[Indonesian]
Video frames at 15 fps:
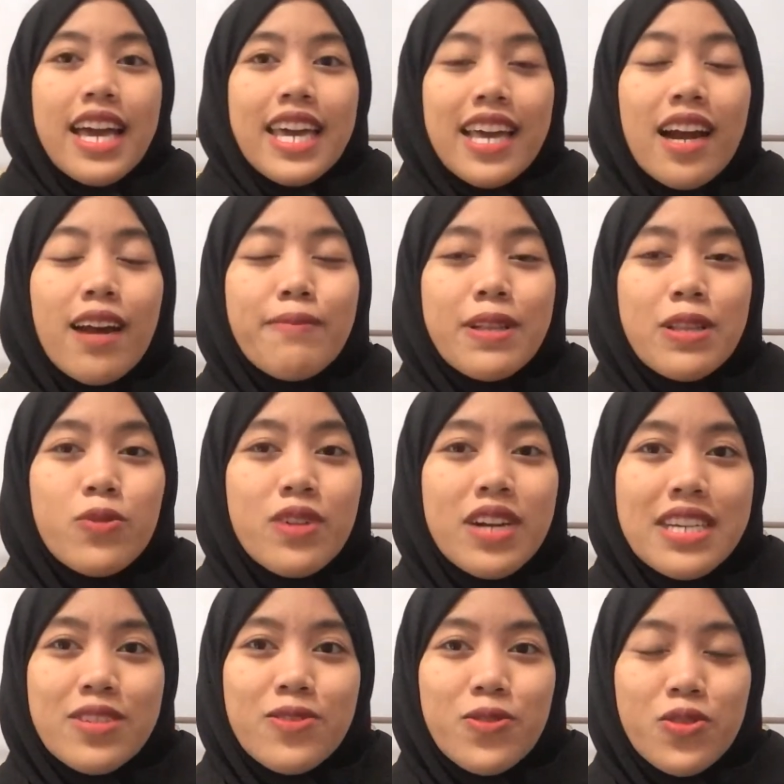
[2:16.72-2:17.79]
Yang
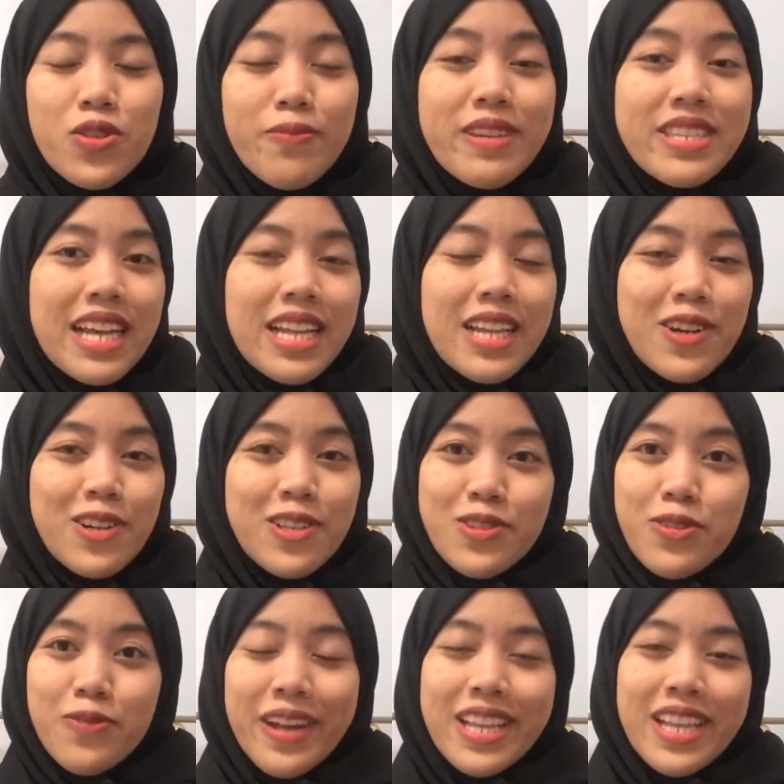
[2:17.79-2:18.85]
bertugas untuk mencari
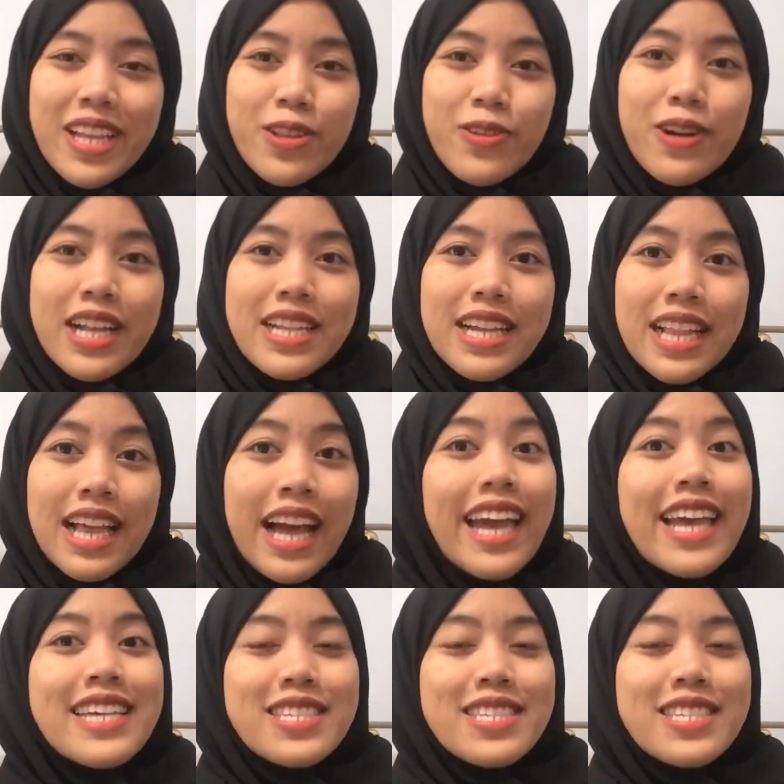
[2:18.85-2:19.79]
konsumen itu adalah